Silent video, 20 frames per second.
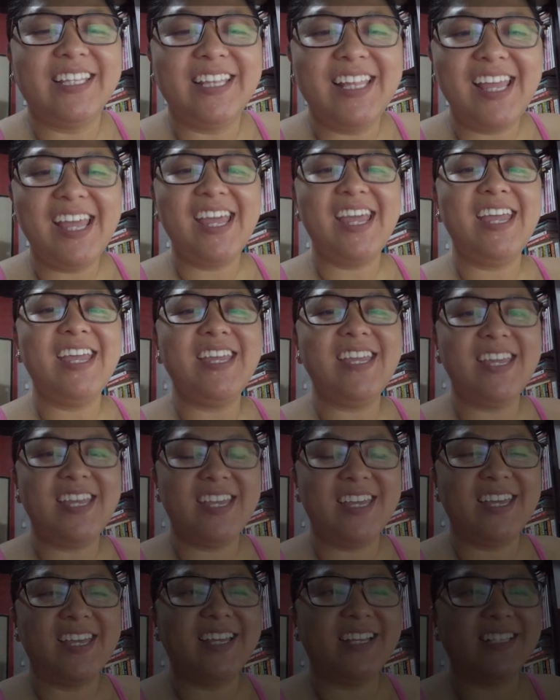Today
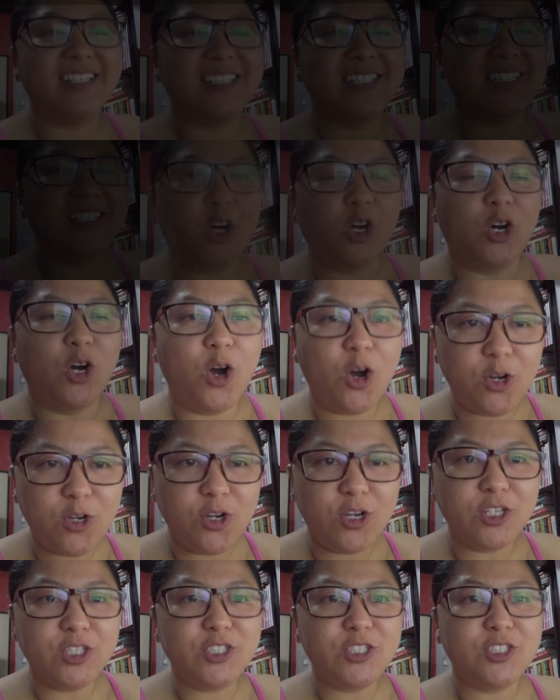is
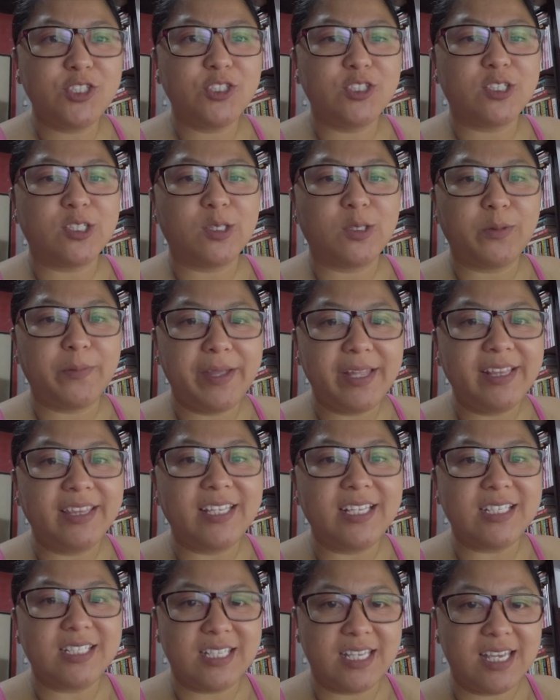August
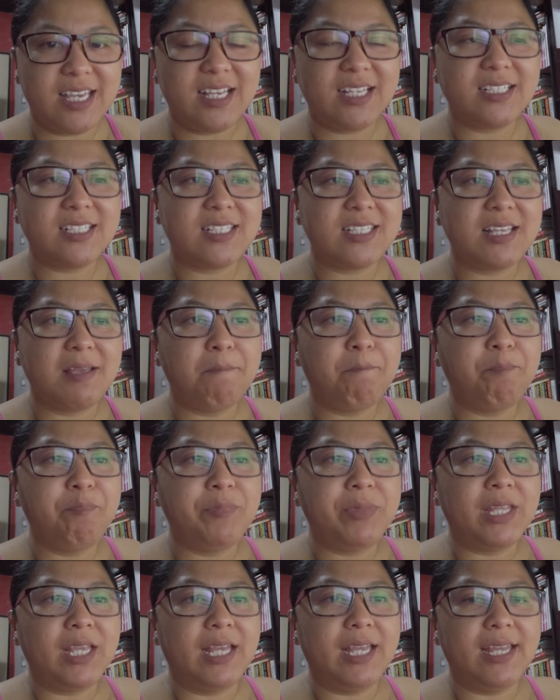26
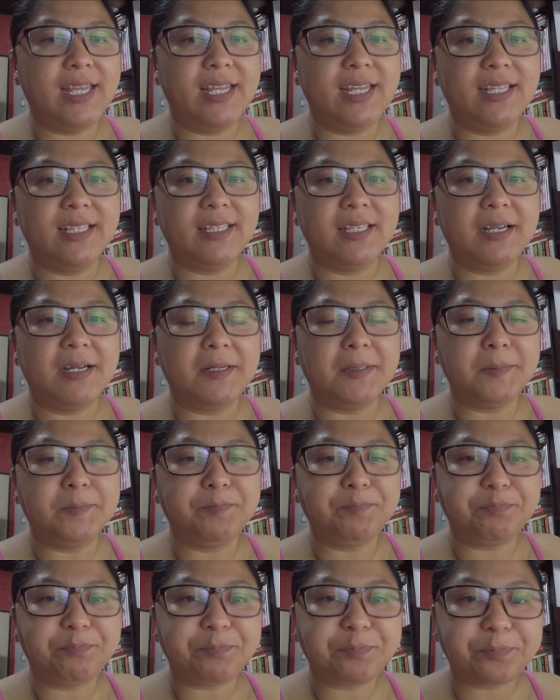and
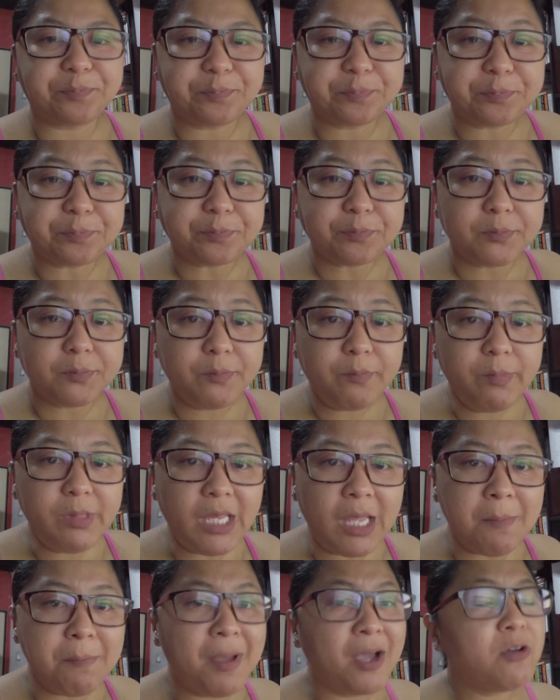um
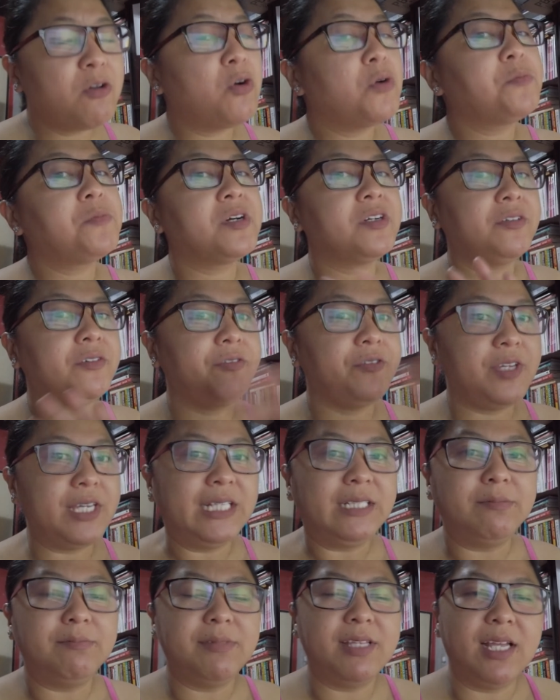bago ko
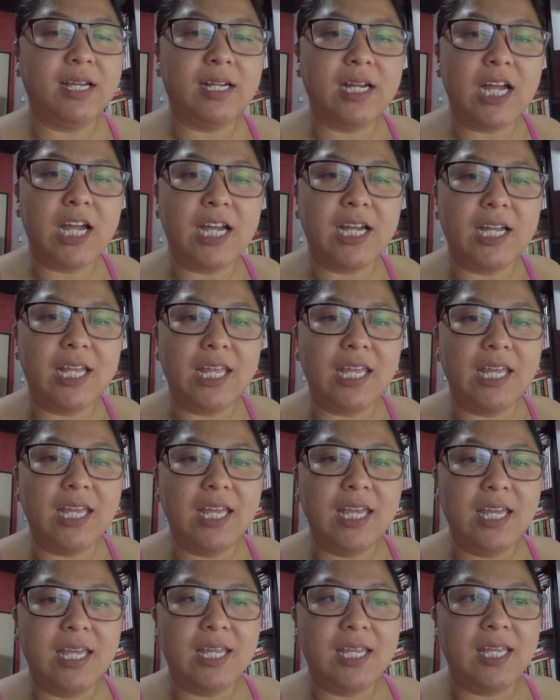mag-film na
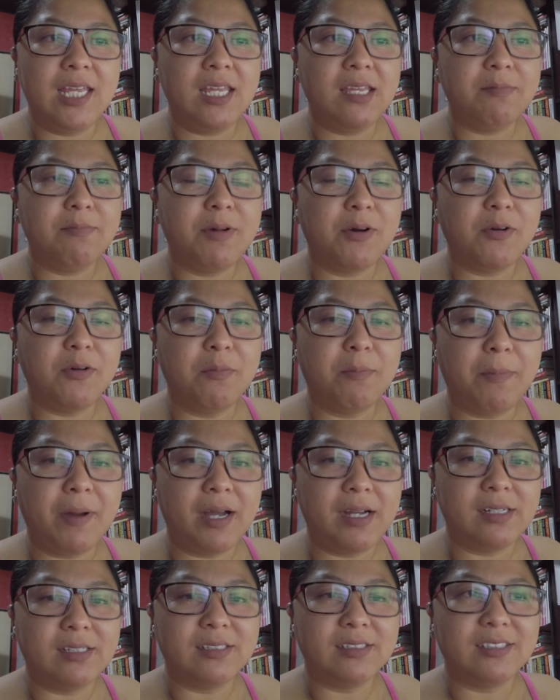iba ko
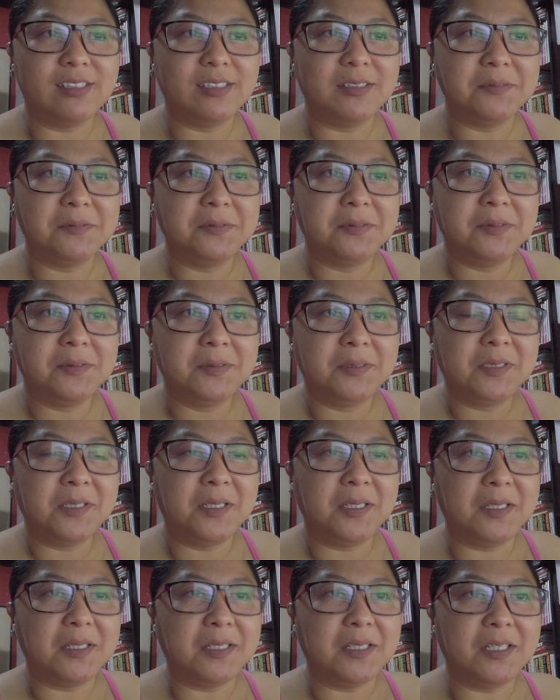pang
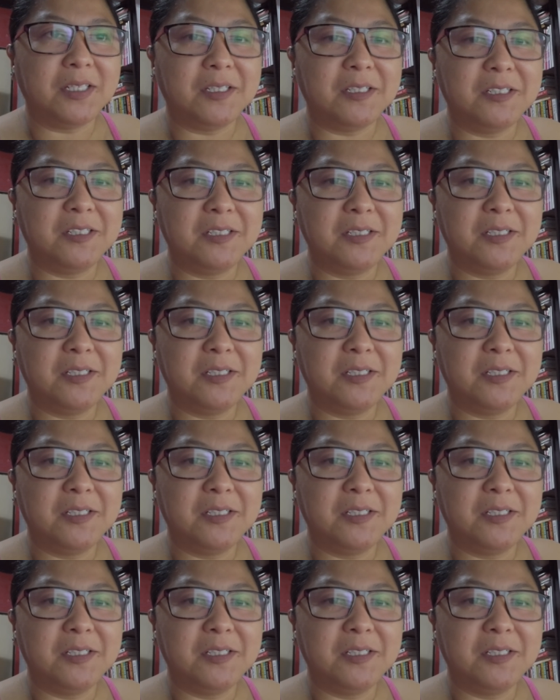uh,